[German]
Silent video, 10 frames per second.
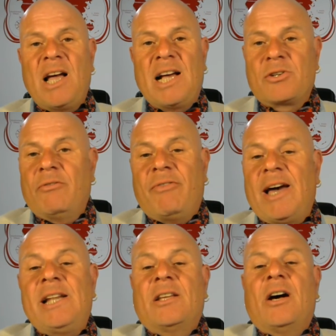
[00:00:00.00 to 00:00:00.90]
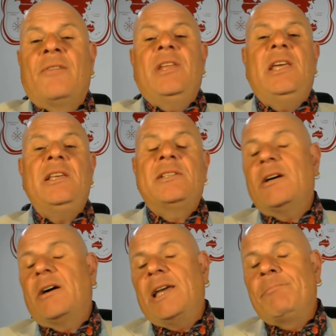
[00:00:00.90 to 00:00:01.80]
Also, weil dann ist
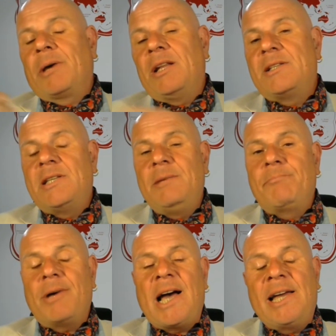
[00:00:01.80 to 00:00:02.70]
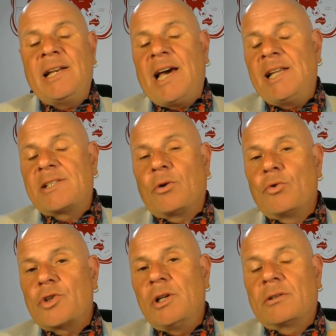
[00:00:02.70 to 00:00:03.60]
ja im Prinzip ein, ein
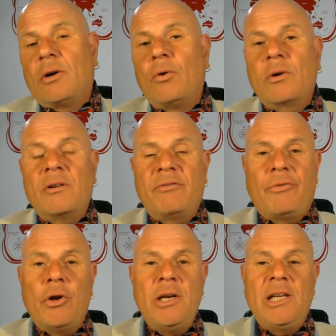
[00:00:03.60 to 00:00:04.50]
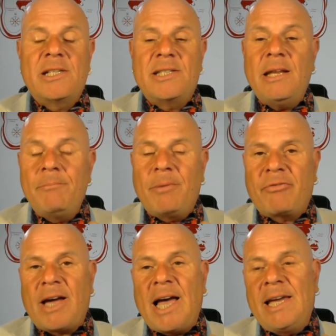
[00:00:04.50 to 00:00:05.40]
Social Token völlig
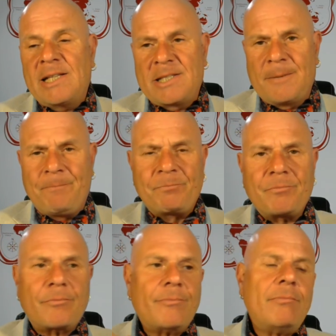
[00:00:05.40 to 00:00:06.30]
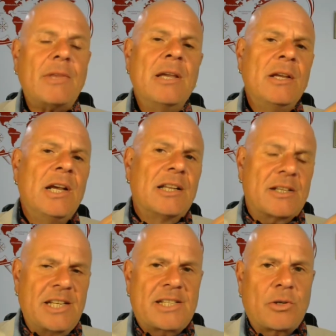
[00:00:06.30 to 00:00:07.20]
sinnbefreit.
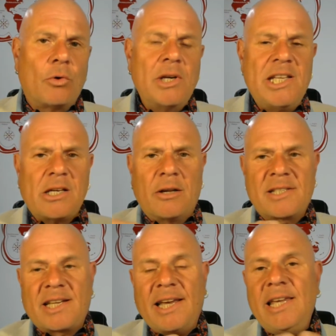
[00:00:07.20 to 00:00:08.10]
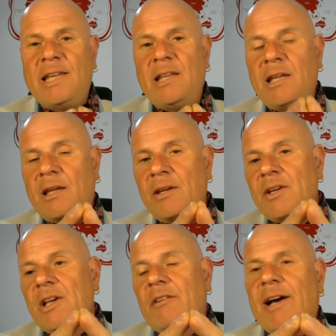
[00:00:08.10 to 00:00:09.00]
Das ist so nicht ganz richtig,
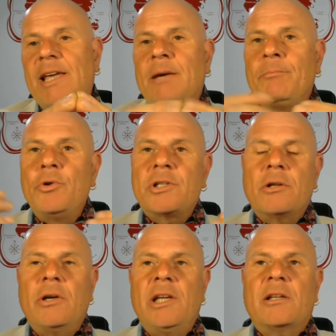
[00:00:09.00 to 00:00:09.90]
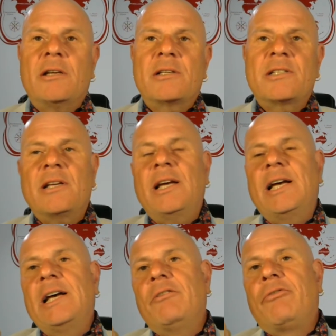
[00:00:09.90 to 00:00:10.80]
weil ihr müsst euch das
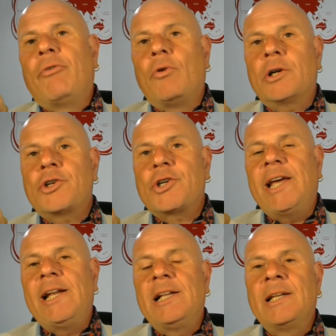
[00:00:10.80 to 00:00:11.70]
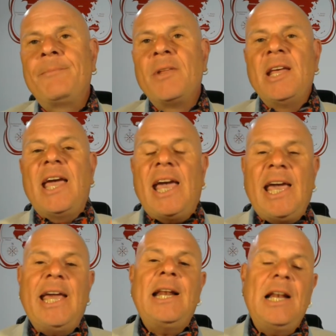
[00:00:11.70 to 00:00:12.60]
äh, vorstellen,
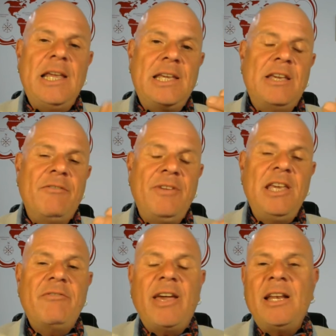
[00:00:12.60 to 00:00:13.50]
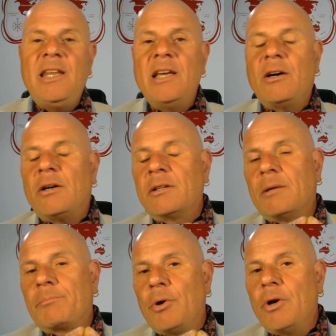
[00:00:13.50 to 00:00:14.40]
ähnlich wie wenn ihr an
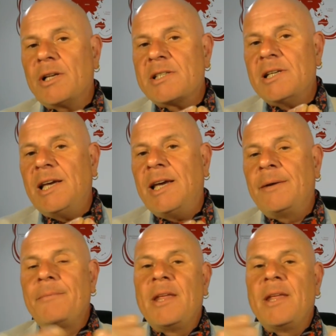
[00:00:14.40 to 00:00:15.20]
der Börse